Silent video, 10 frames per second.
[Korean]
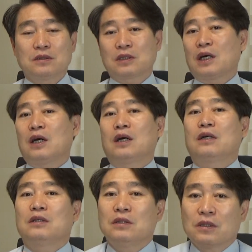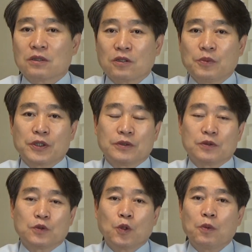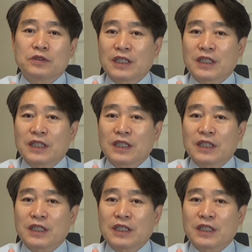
자, 그러면은 요번